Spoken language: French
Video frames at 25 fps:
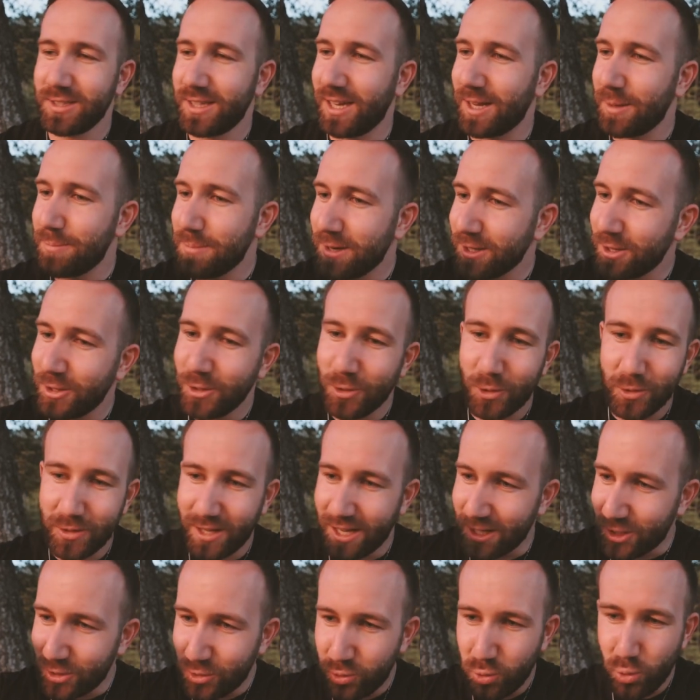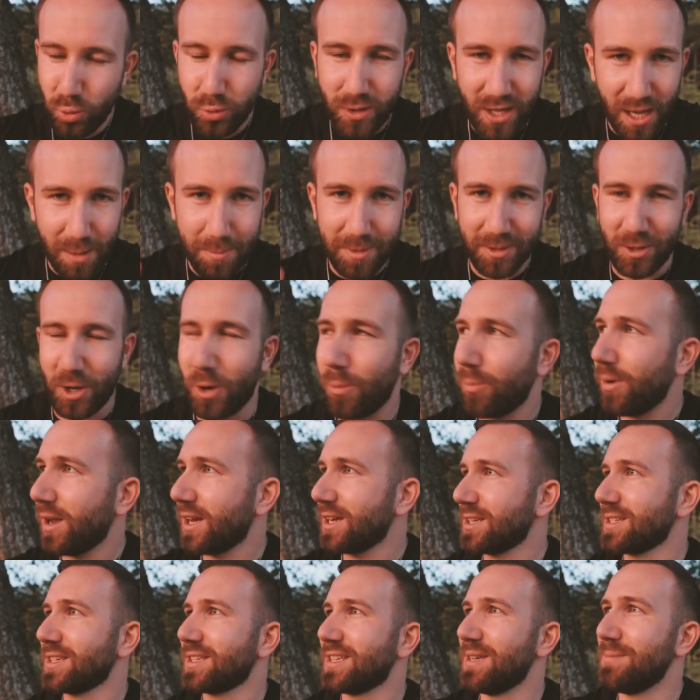qu'il y a maintenant, qu'il y a tout qu'à mettre en
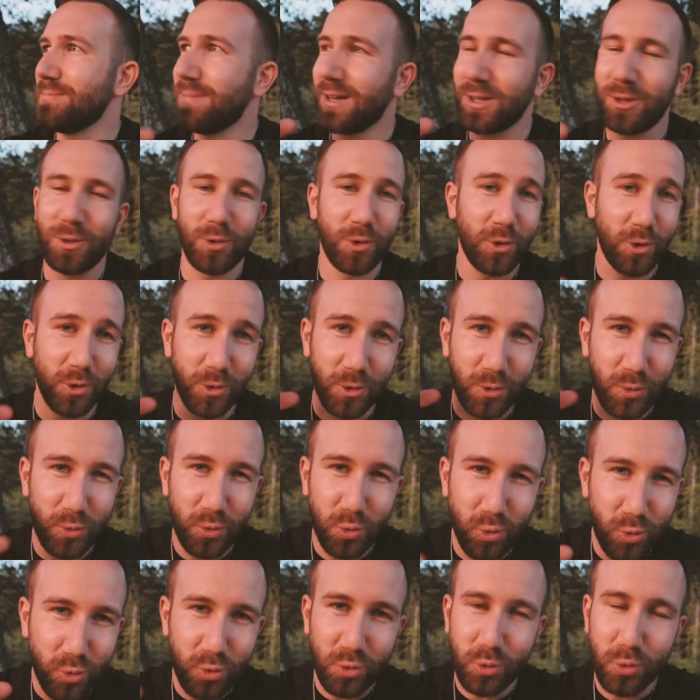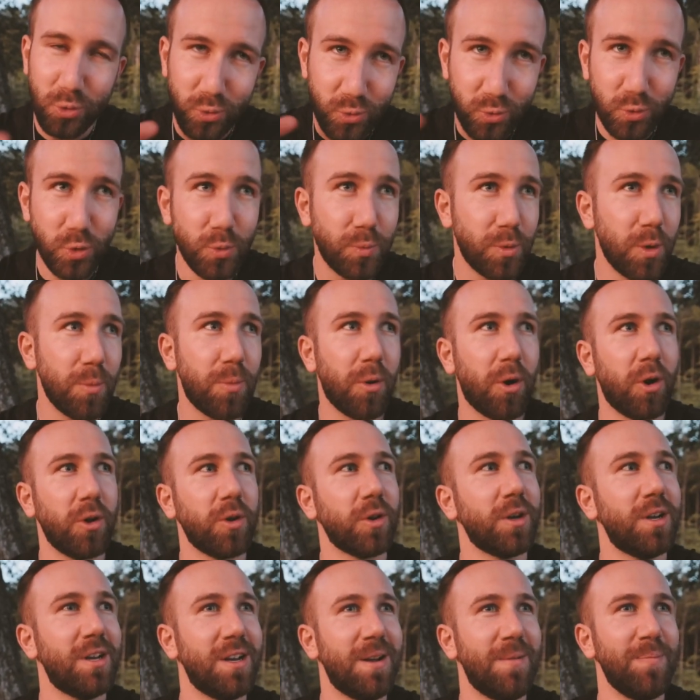place, c'est maintenant que tout, tout, tout peut
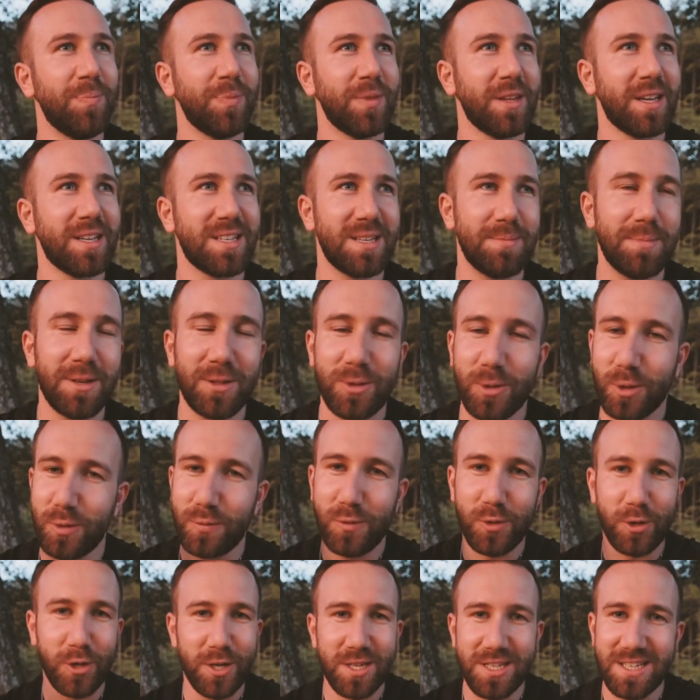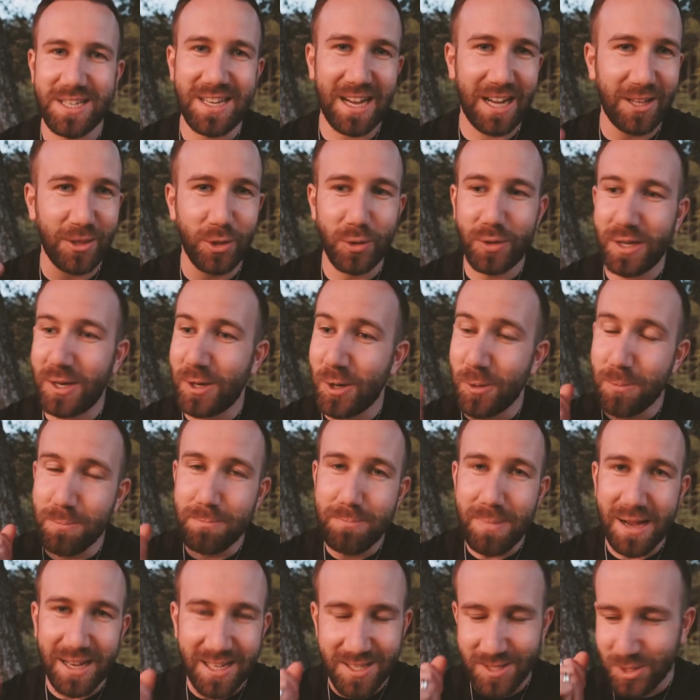prendre, que c'est maintenant qu'il faut réussir à donner le
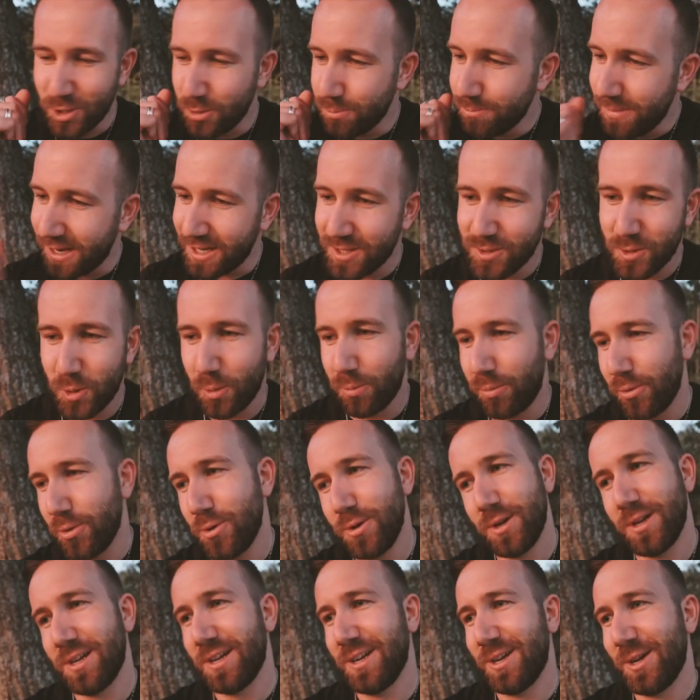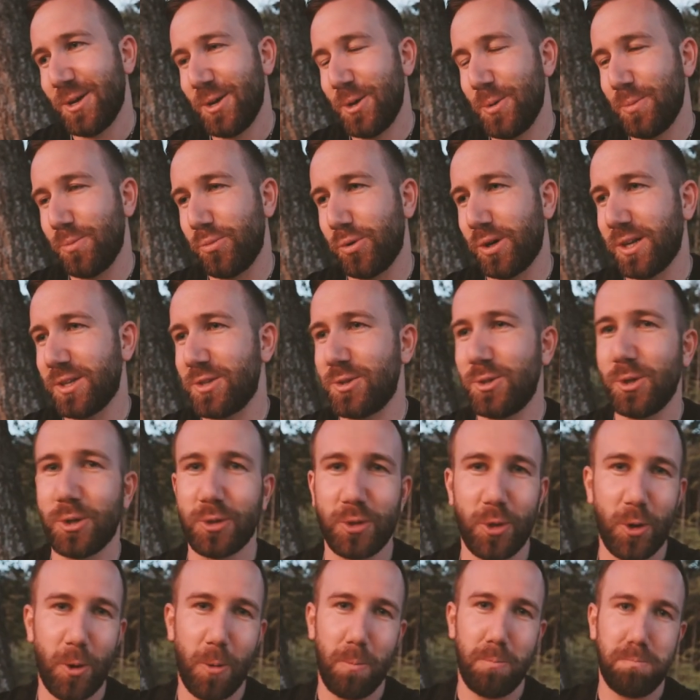max, le max qu'on peut pour être sûr
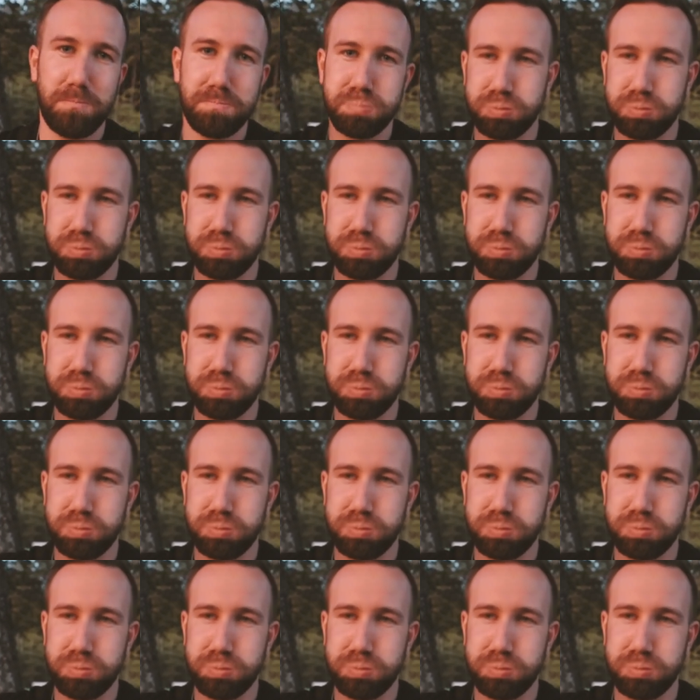de,